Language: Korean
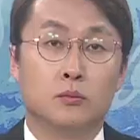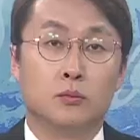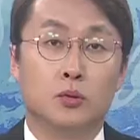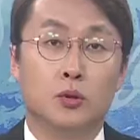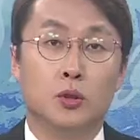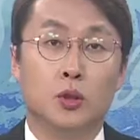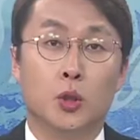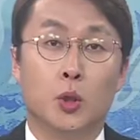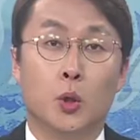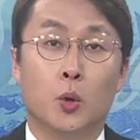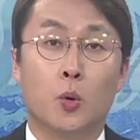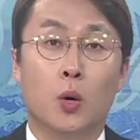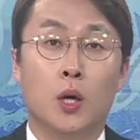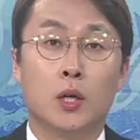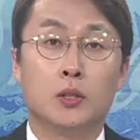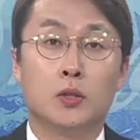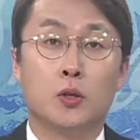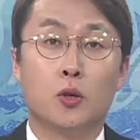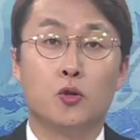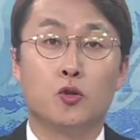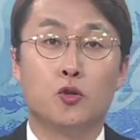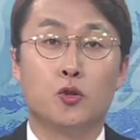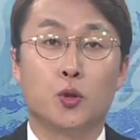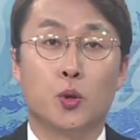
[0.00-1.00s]

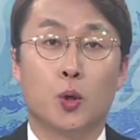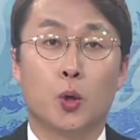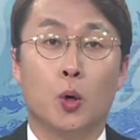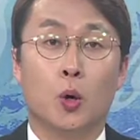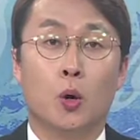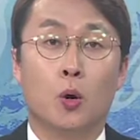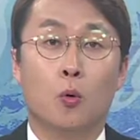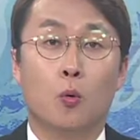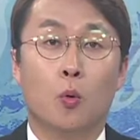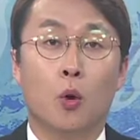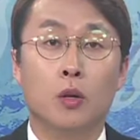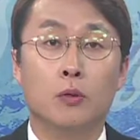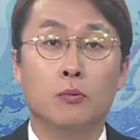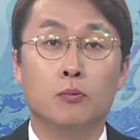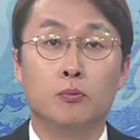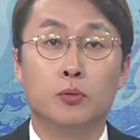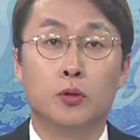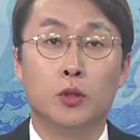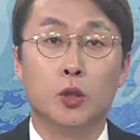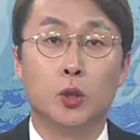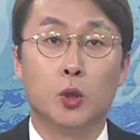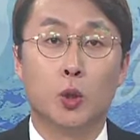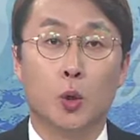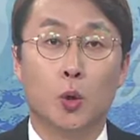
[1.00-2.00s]
불교와 천주교,
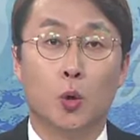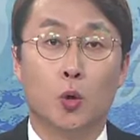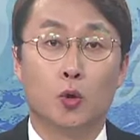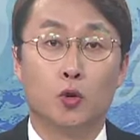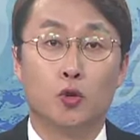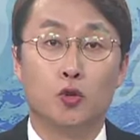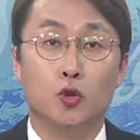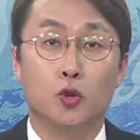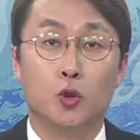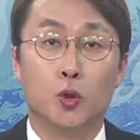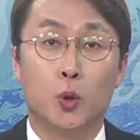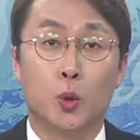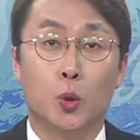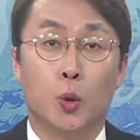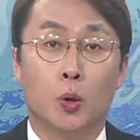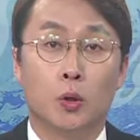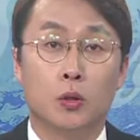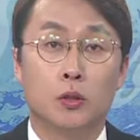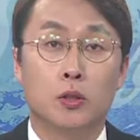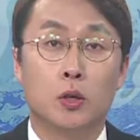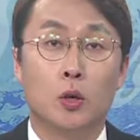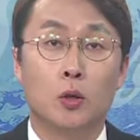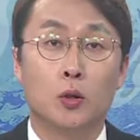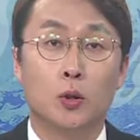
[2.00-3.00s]
원불교,
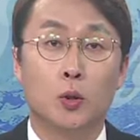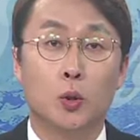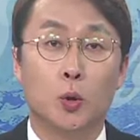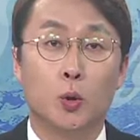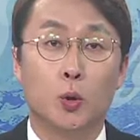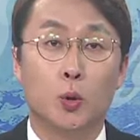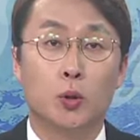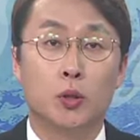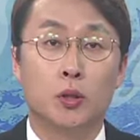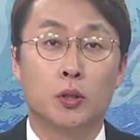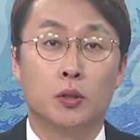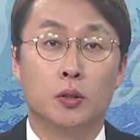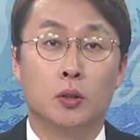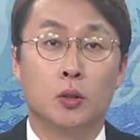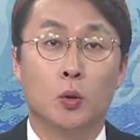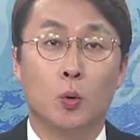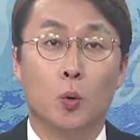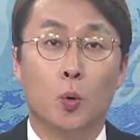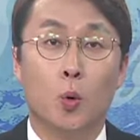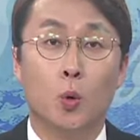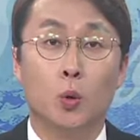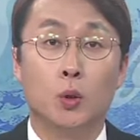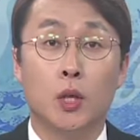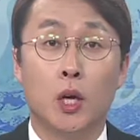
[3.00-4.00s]
유교, 천도교 등
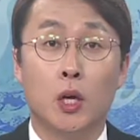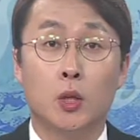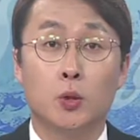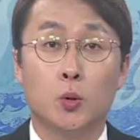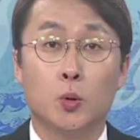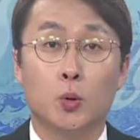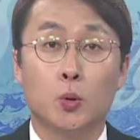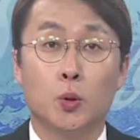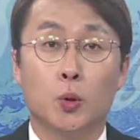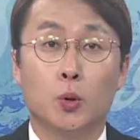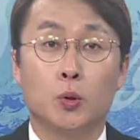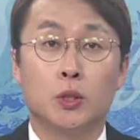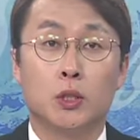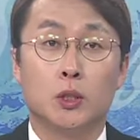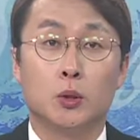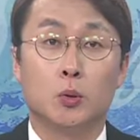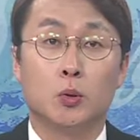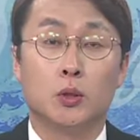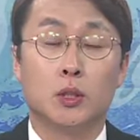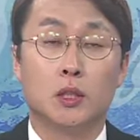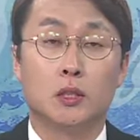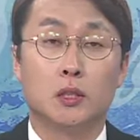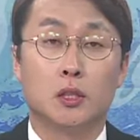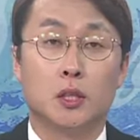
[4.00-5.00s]
5대 종교
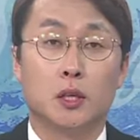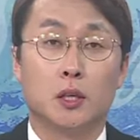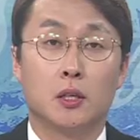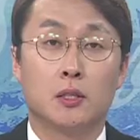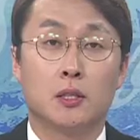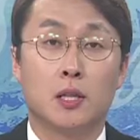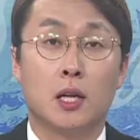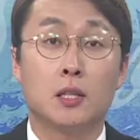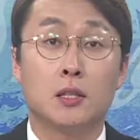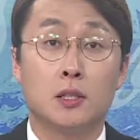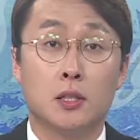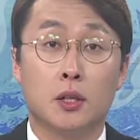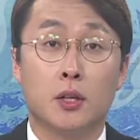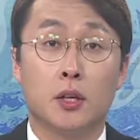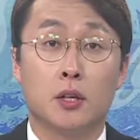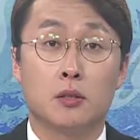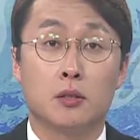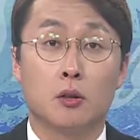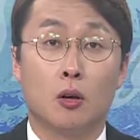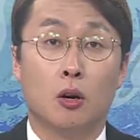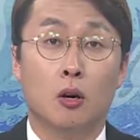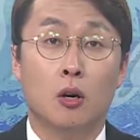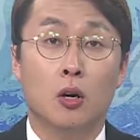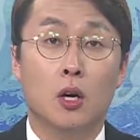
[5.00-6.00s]
지도자들이
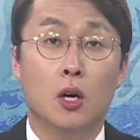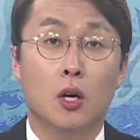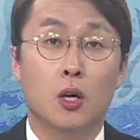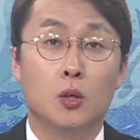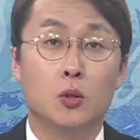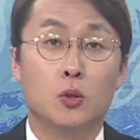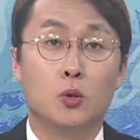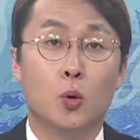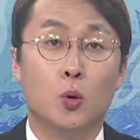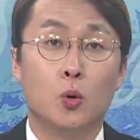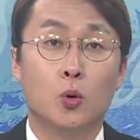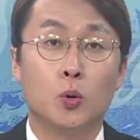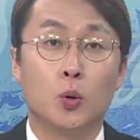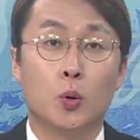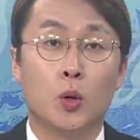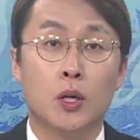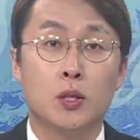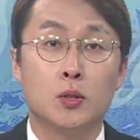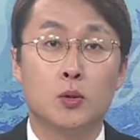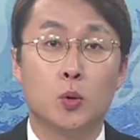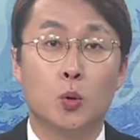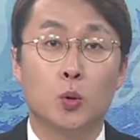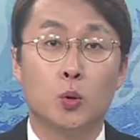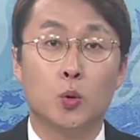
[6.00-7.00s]
사찰에서
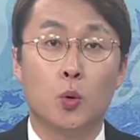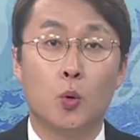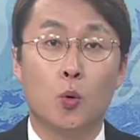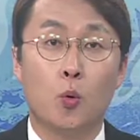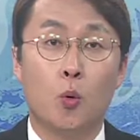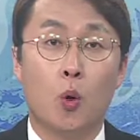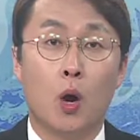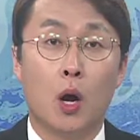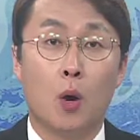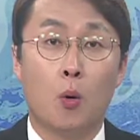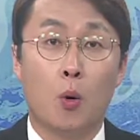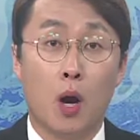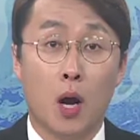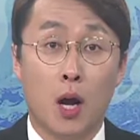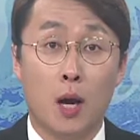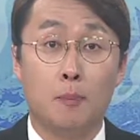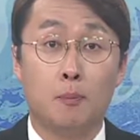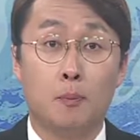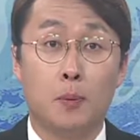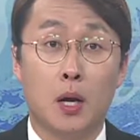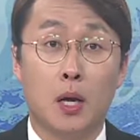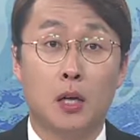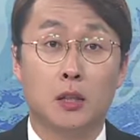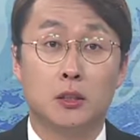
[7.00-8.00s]
종교 간 소통과
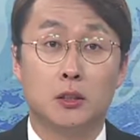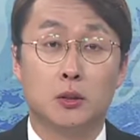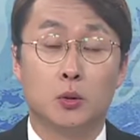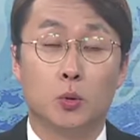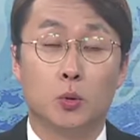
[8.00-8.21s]
화합 방안을